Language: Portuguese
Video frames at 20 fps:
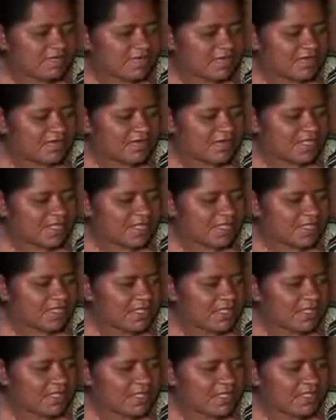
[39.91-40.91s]
dificuldade,
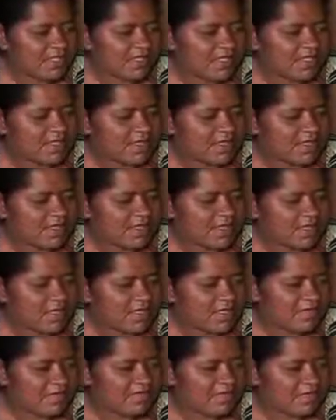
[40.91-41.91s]
né? Que a
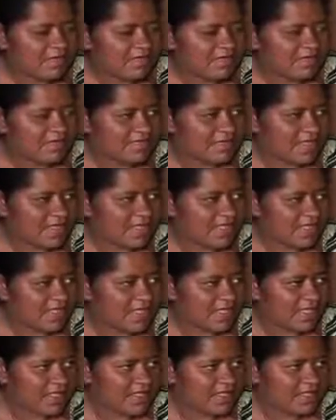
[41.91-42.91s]
minha filha foi
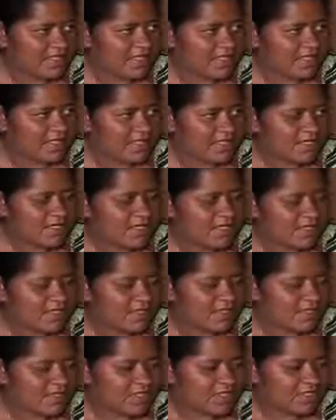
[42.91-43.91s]
esfaqueada,
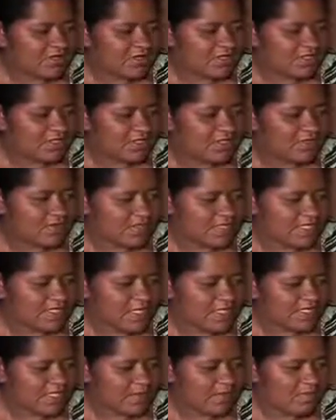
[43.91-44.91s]
não tem condições,
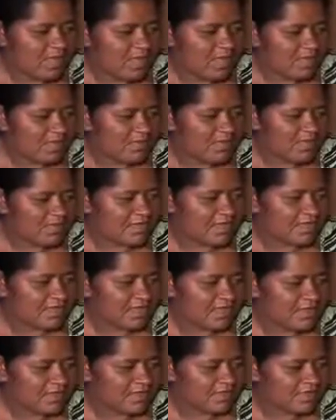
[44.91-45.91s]
estava trabalhando, mas
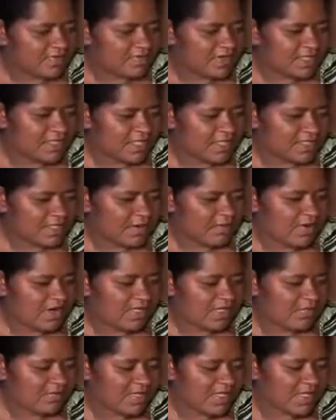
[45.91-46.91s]
foi, foi na,
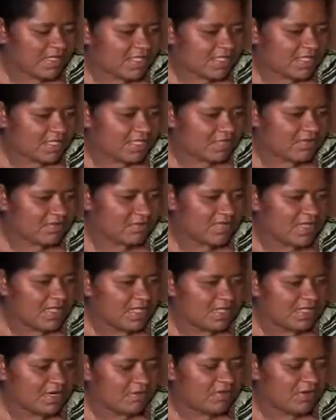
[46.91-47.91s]
trabalhando na Perdigão.
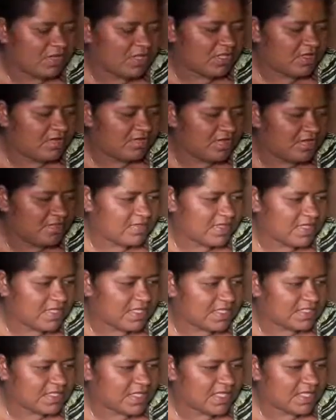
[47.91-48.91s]
Trabalhou nove
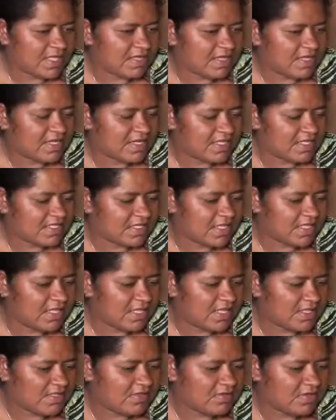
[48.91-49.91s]
meses, aí a criancinha
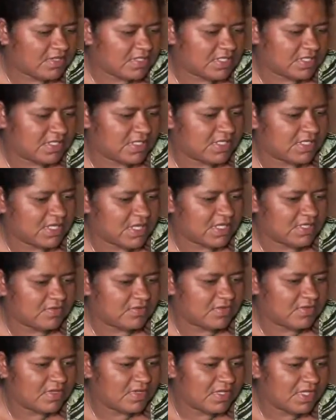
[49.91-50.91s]
dela, é dois
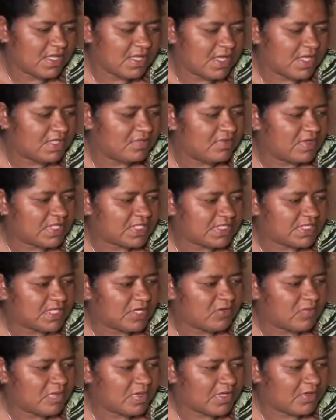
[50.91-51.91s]
anos,
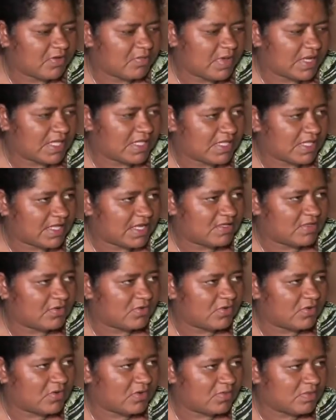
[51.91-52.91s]
adoeceu, pegou bactéria no
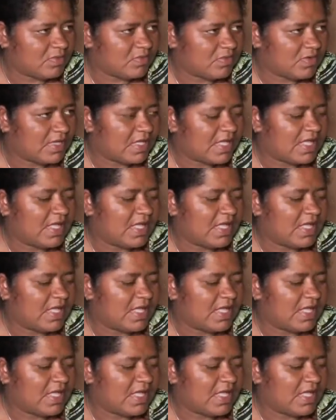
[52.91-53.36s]
corpo.